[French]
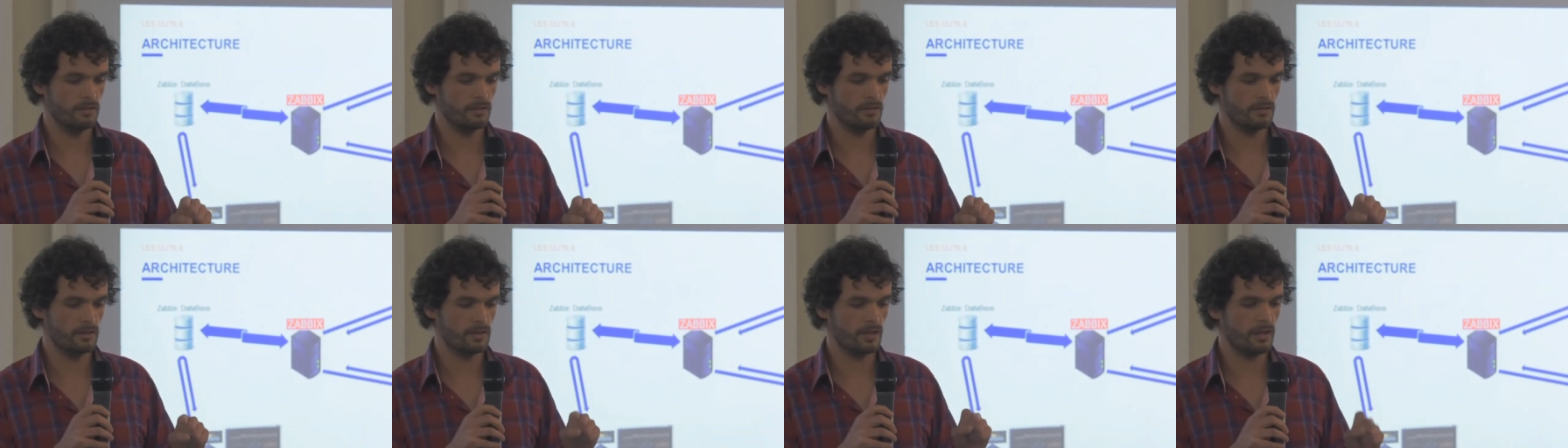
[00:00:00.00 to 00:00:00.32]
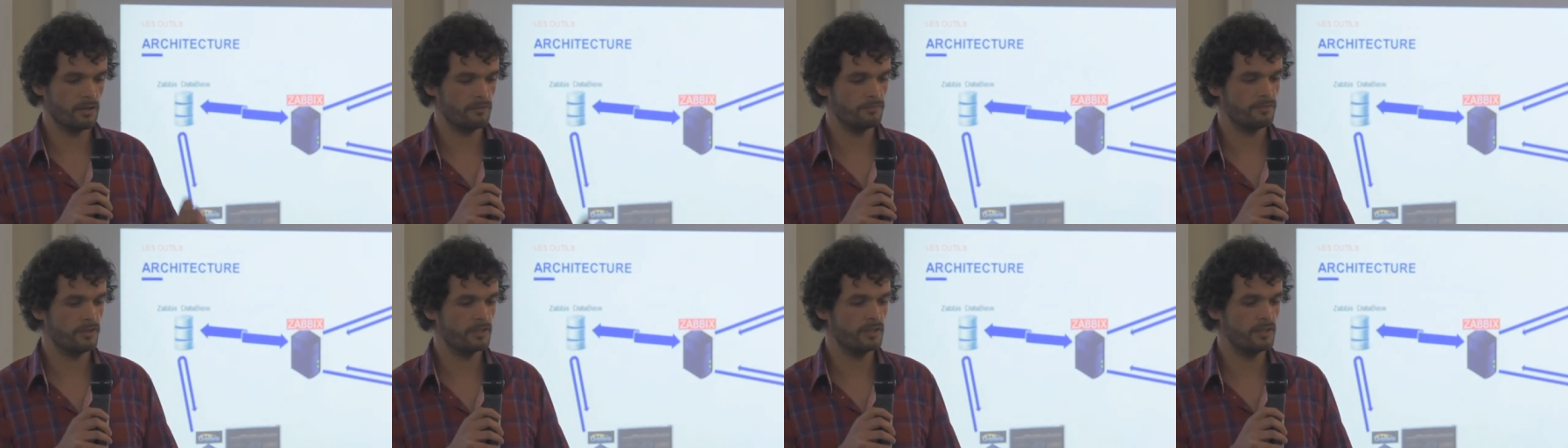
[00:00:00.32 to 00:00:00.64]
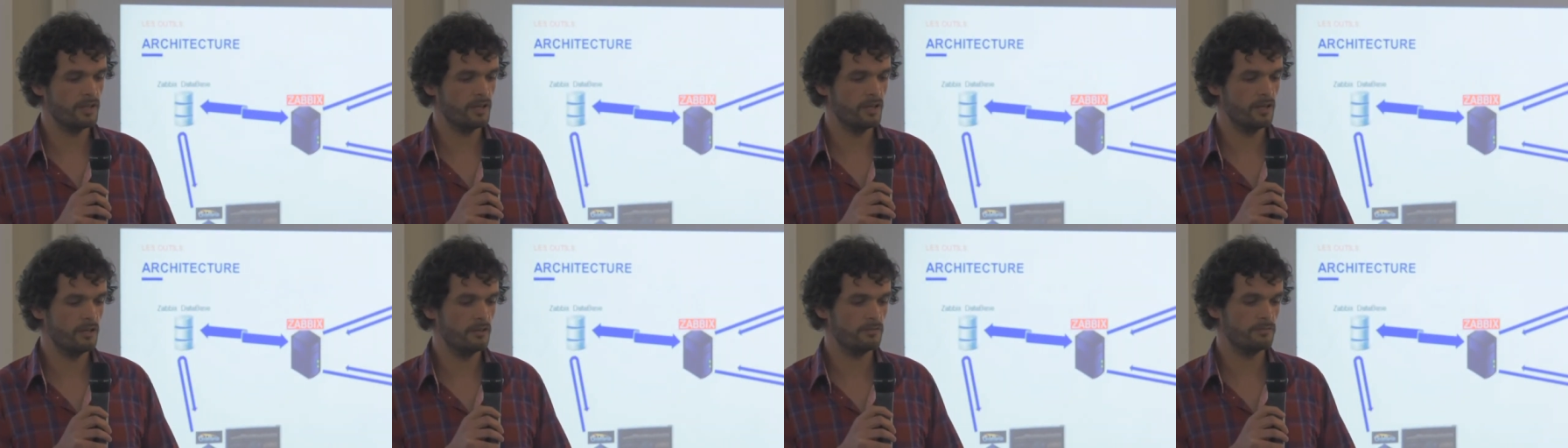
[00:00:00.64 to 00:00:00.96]

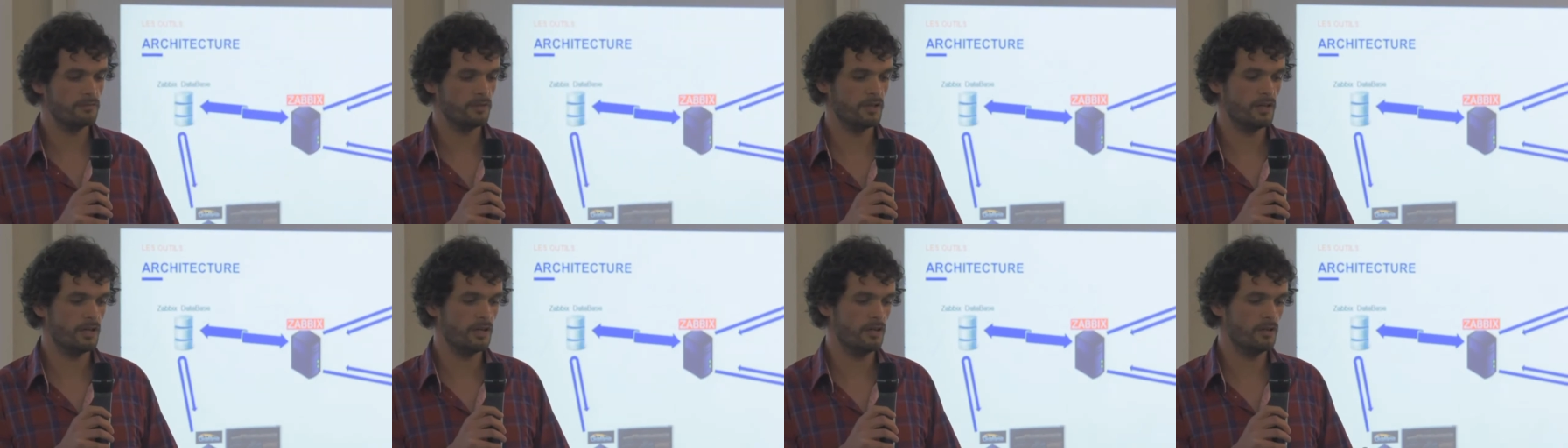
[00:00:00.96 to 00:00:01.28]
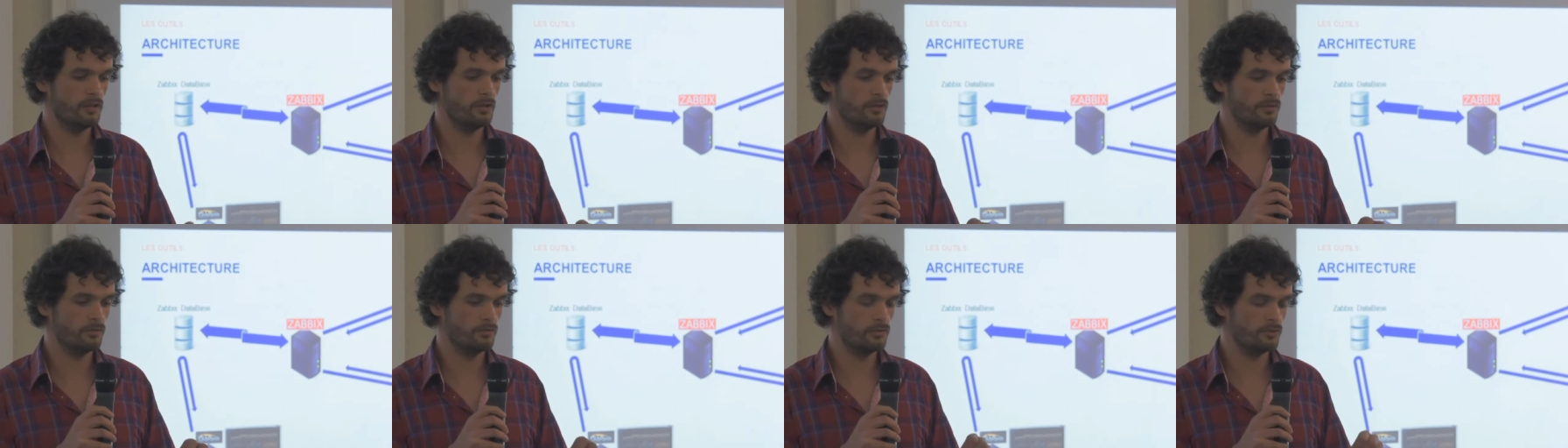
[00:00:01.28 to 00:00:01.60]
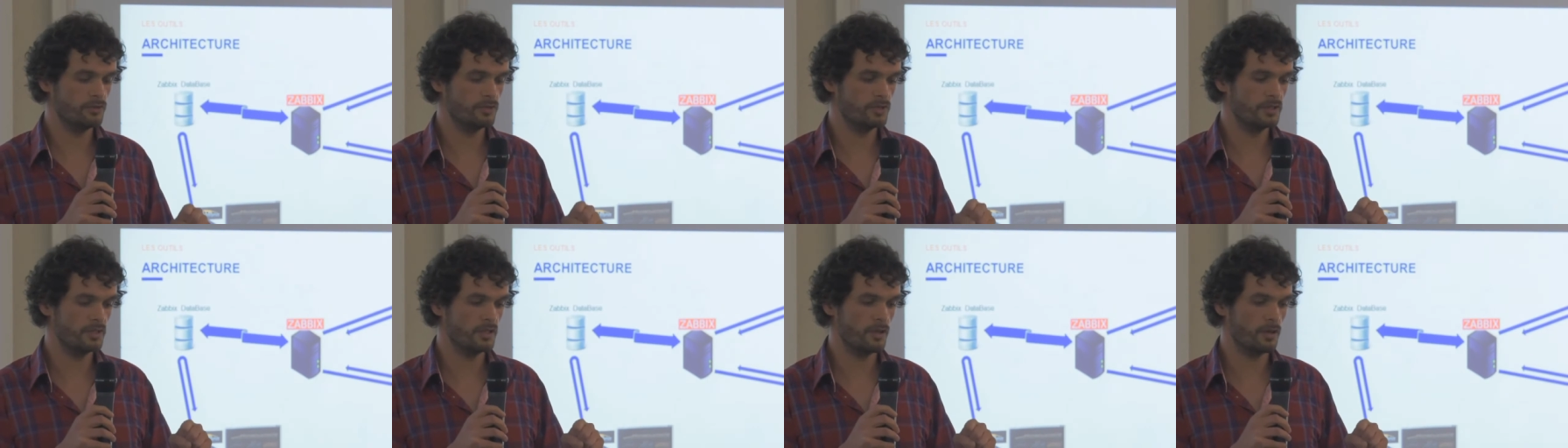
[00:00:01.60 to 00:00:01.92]
Grafana va
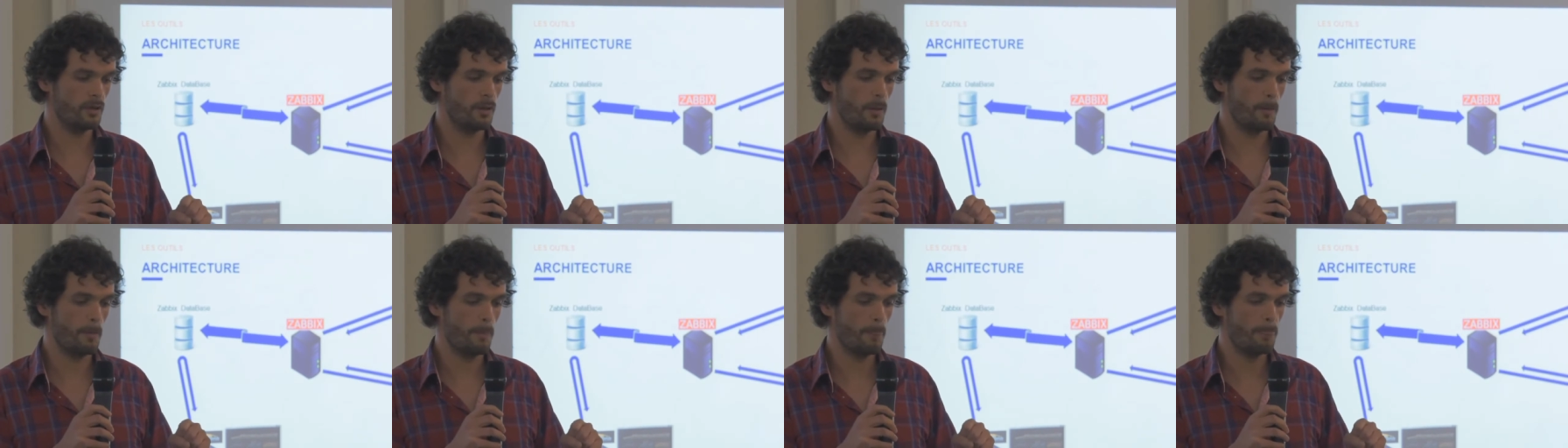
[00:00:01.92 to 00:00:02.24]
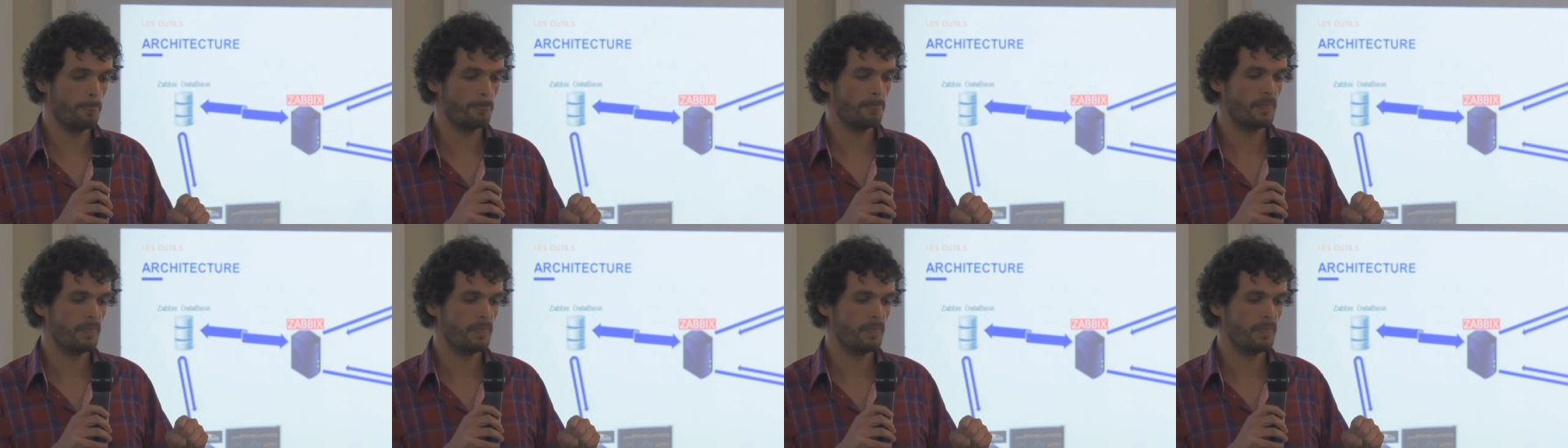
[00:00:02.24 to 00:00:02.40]
venir